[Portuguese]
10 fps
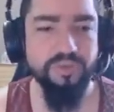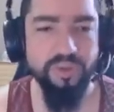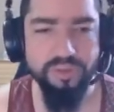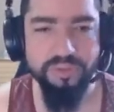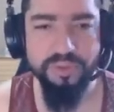
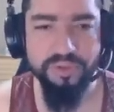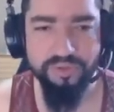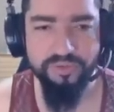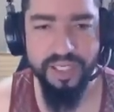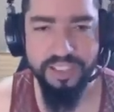Todo
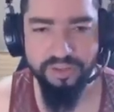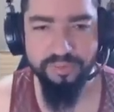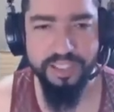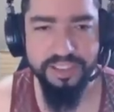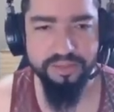mundo vai
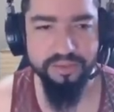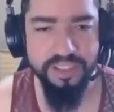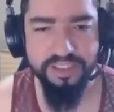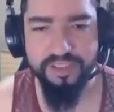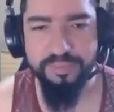tomar dano
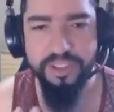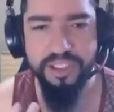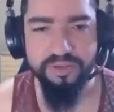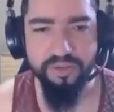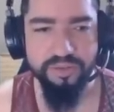extra
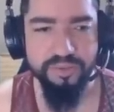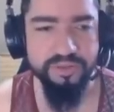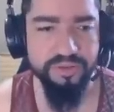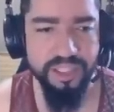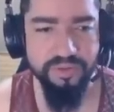porque todo
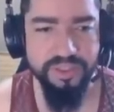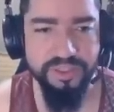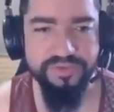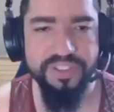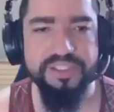mundo tá com a
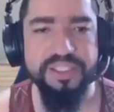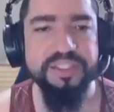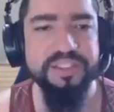defesa